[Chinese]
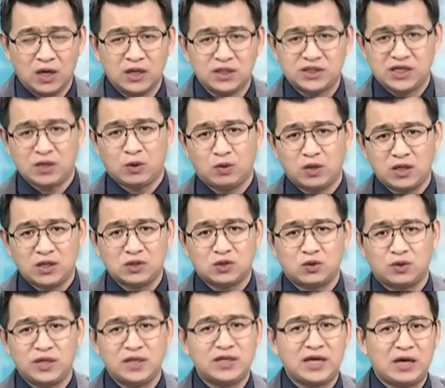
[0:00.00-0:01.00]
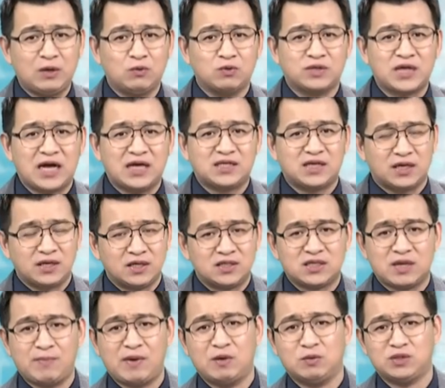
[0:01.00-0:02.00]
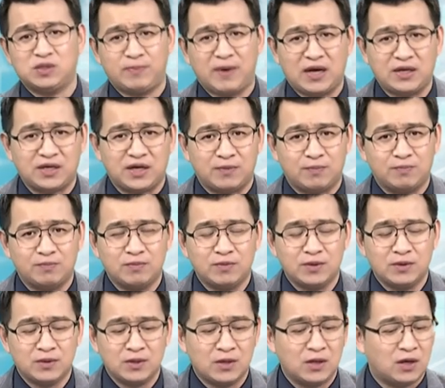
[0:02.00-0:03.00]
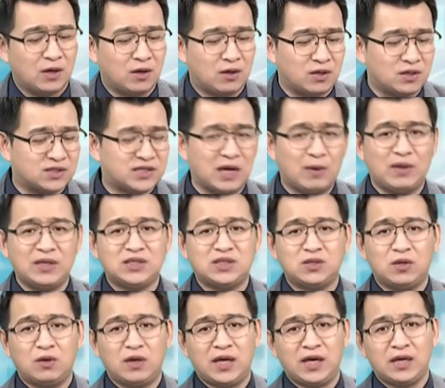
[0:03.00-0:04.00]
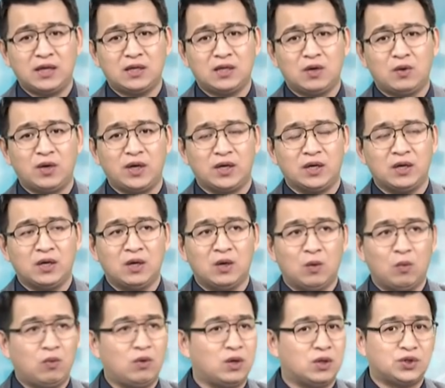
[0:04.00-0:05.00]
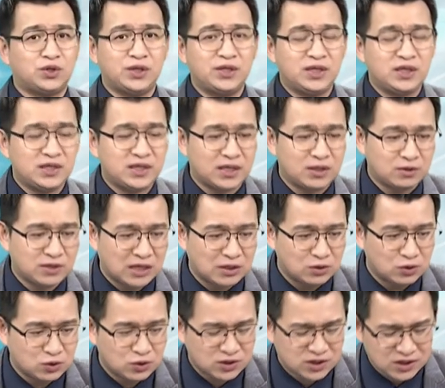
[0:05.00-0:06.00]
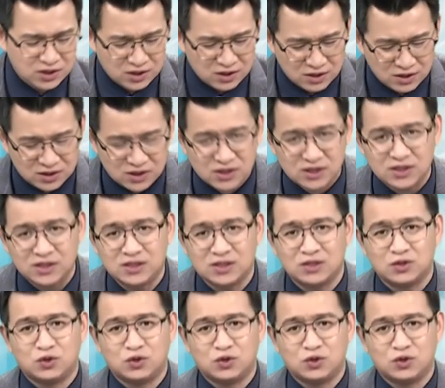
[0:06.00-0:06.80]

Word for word: 结果呢，昨天台股大涨一个三百五十八点，哦，涨完之后嘞，各位哇，全天下都当做说这是一个